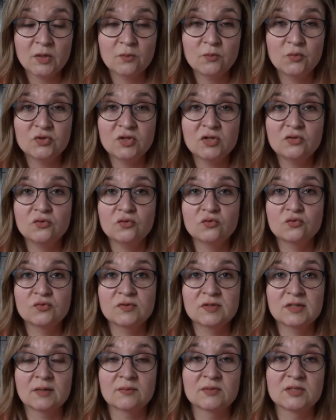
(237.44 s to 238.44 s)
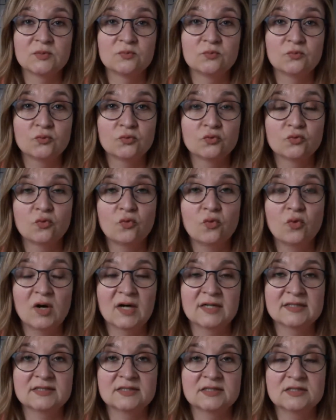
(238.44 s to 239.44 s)
peut-être tout ce qui est un petit peu trop
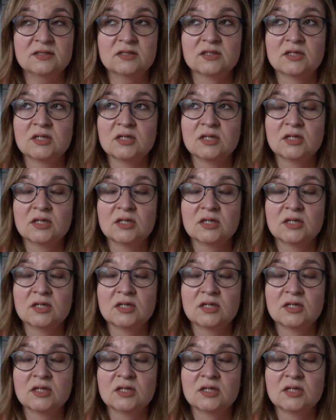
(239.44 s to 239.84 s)
acide.